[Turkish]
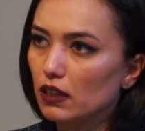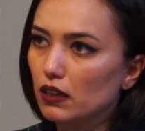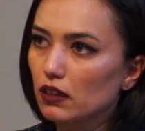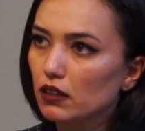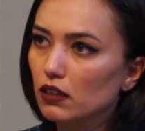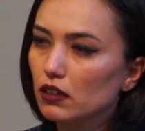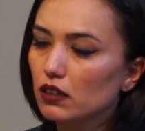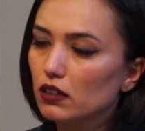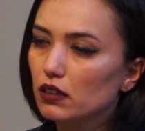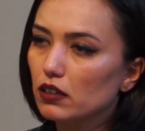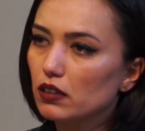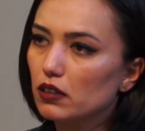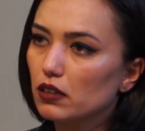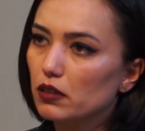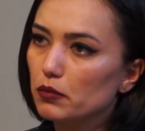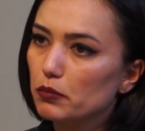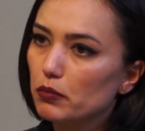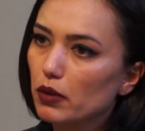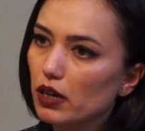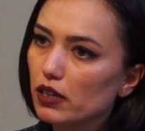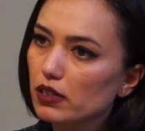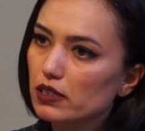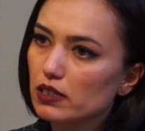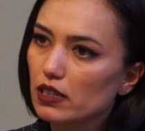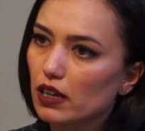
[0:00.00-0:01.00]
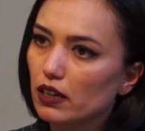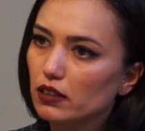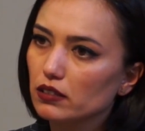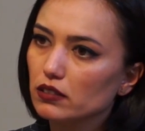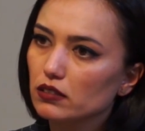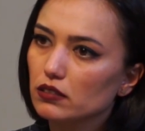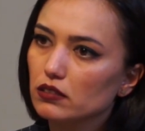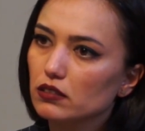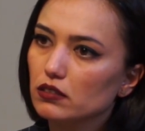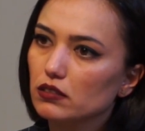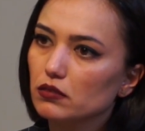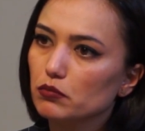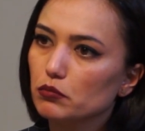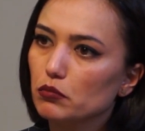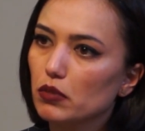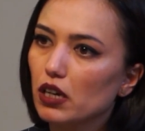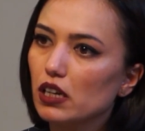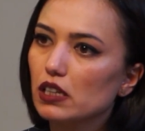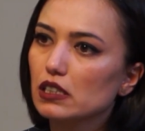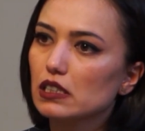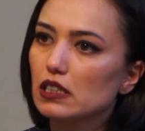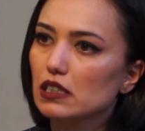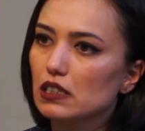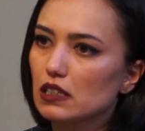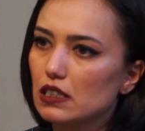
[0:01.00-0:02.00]
de e, bazen
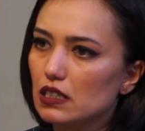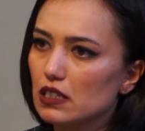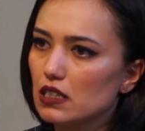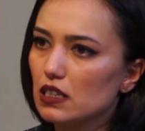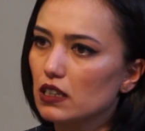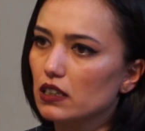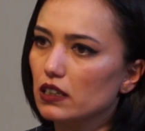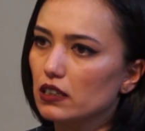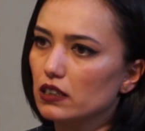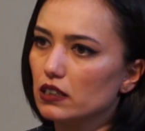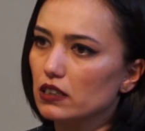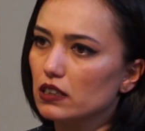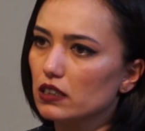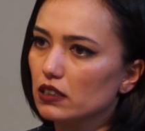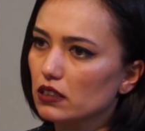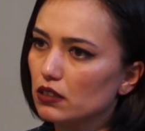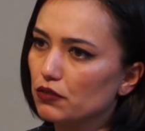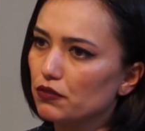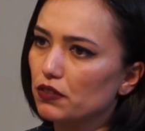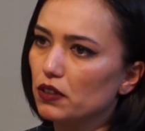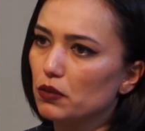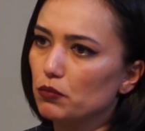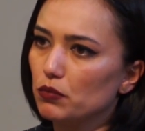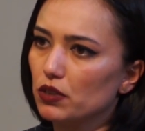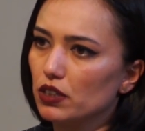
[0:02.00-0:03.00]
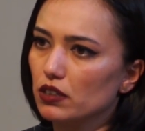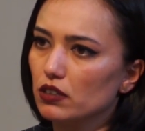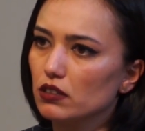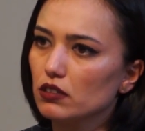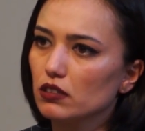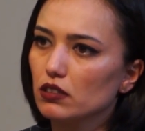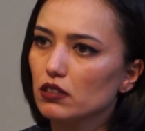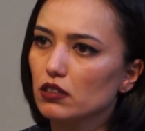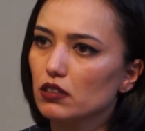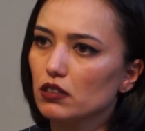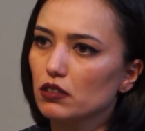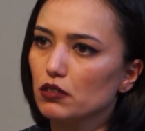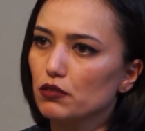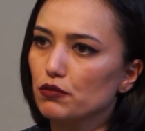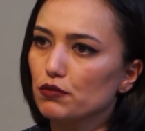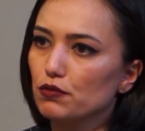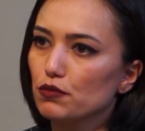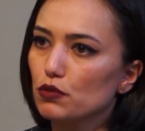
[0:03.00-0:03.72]
bazı dizilerin ya da filmlerin e,